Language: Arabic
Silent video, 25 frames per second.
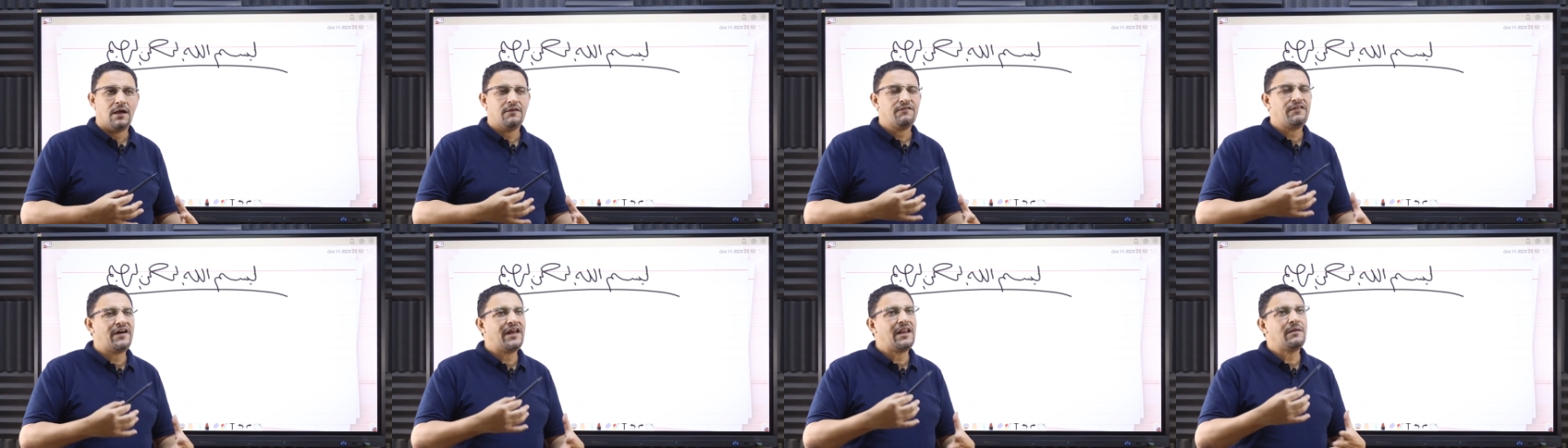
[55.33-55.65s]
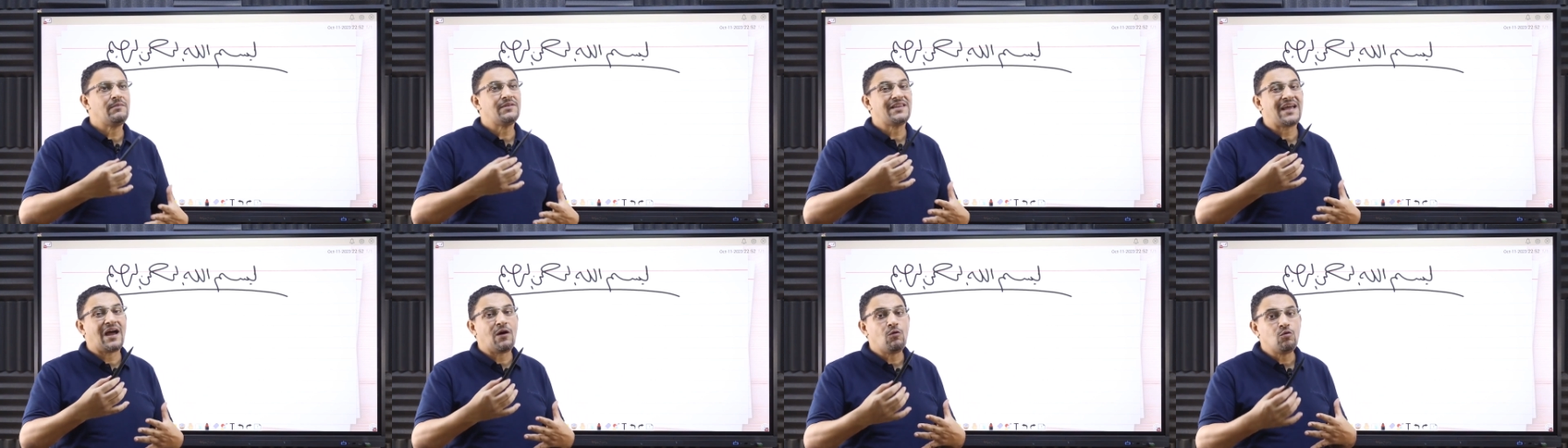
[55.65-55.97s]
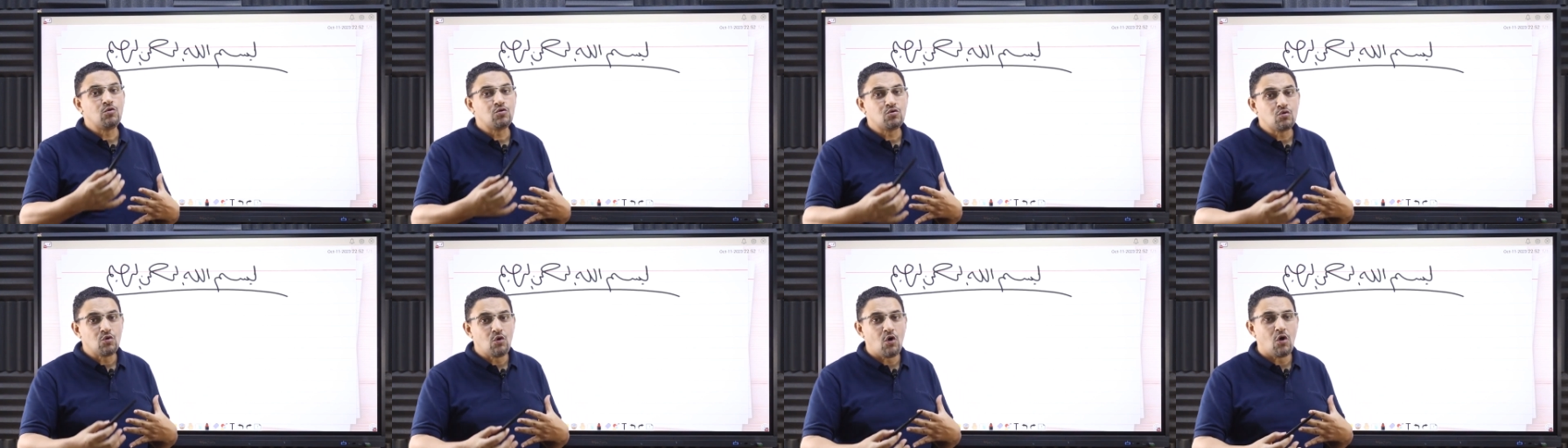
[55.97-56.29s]
فانا
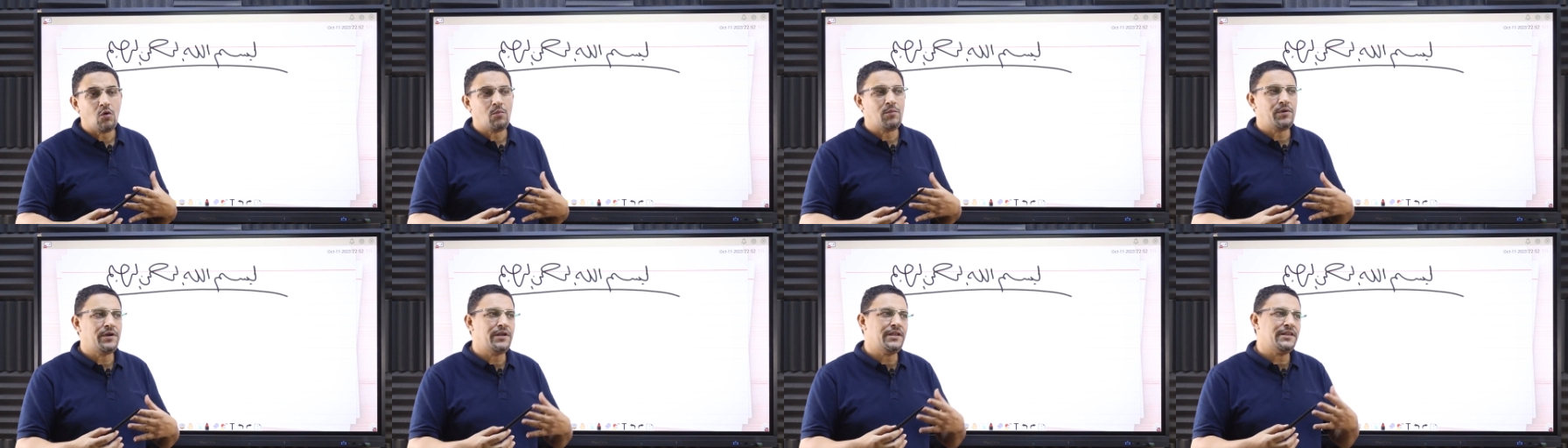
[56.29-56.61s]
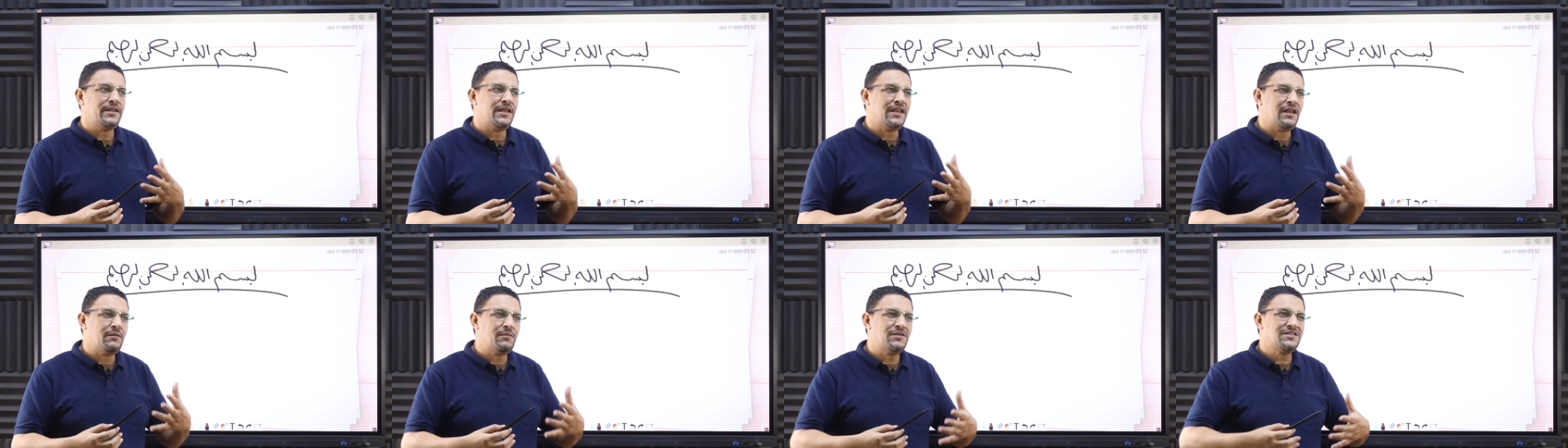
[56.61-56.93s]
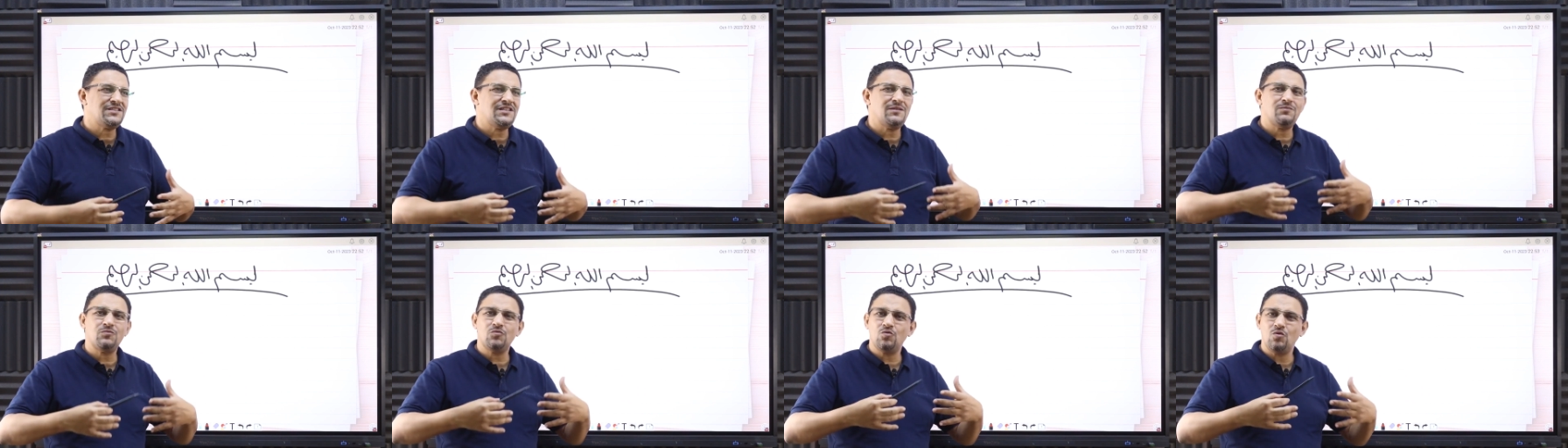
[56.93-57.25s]
متعود طول عمري ان انا
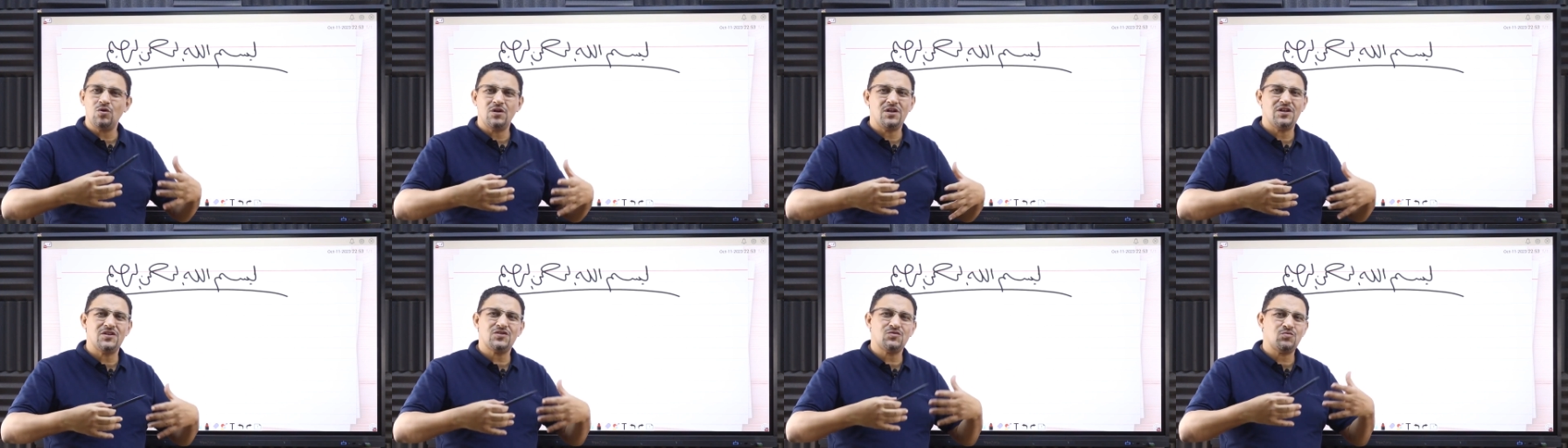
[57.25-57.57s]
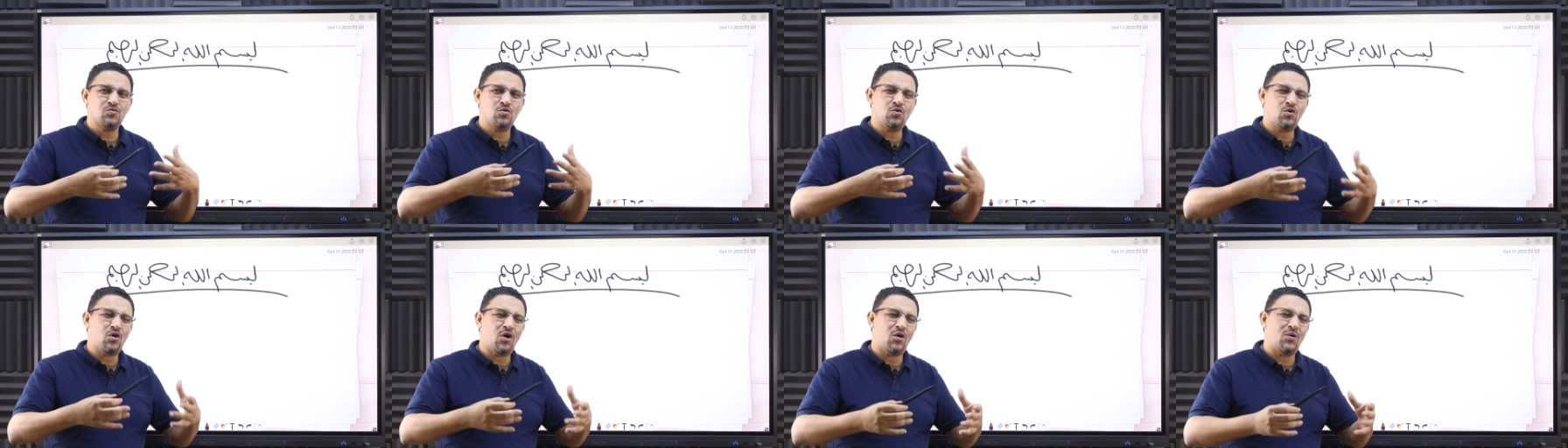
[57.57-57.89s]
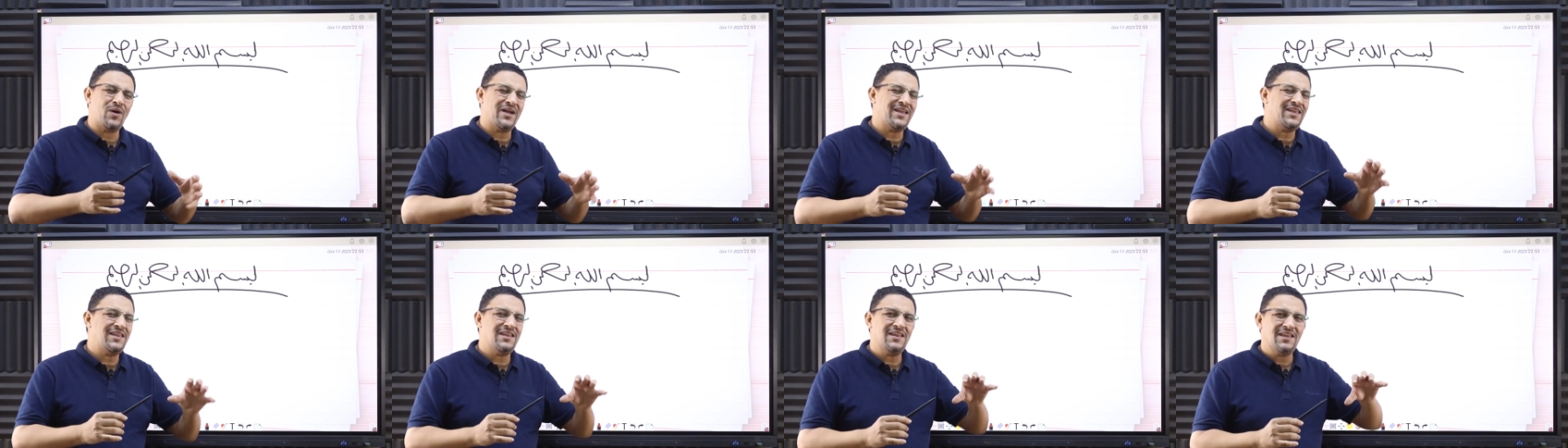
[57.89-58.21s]
بسيب طول الاسبوع
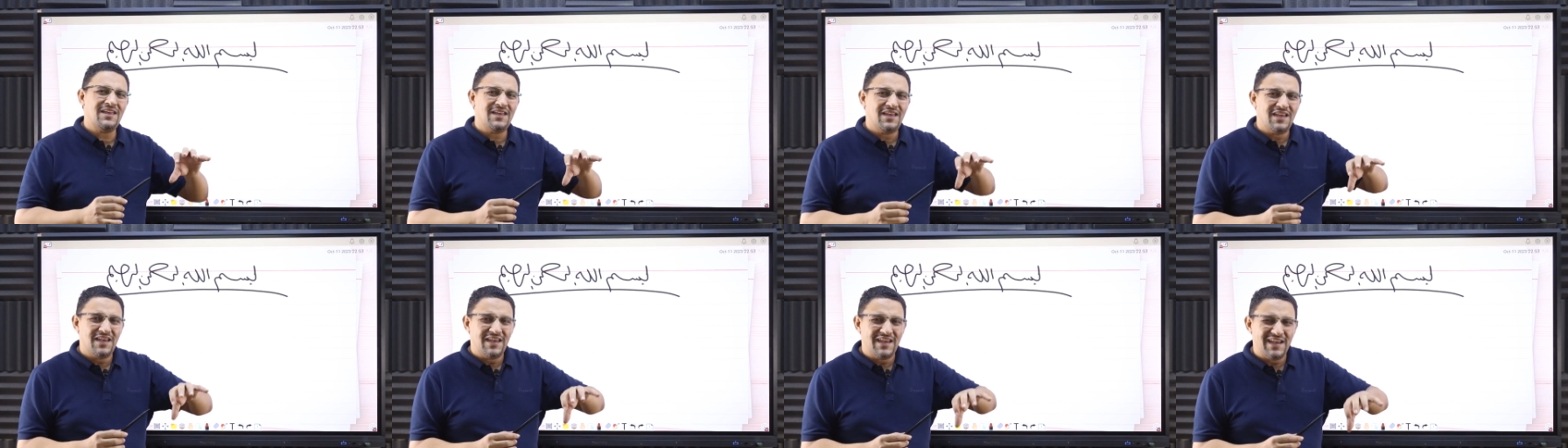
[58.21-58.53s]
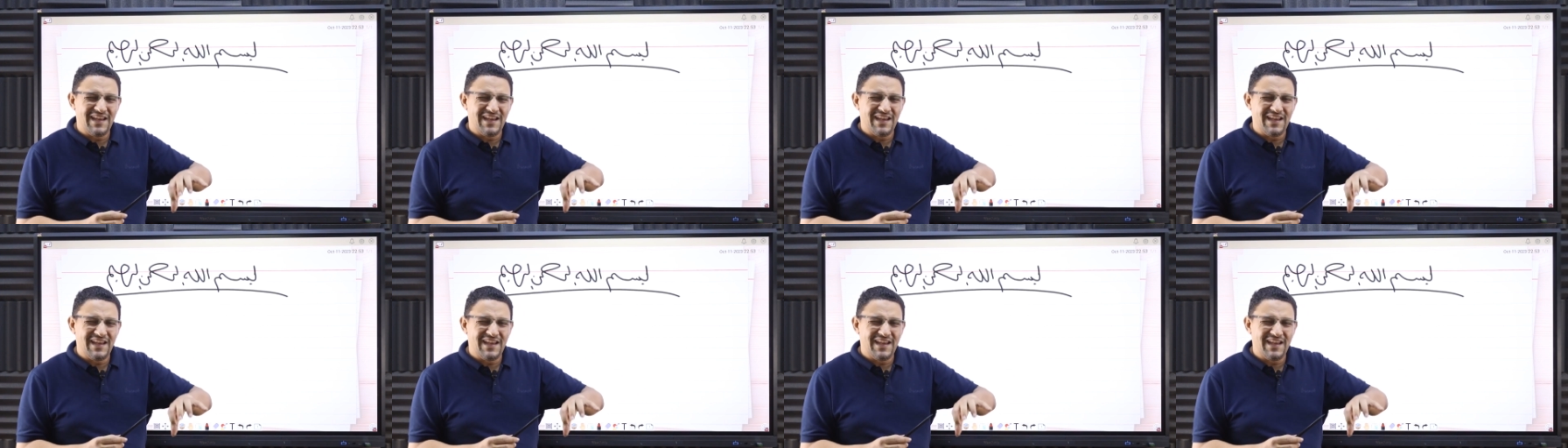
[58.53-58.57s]
واجي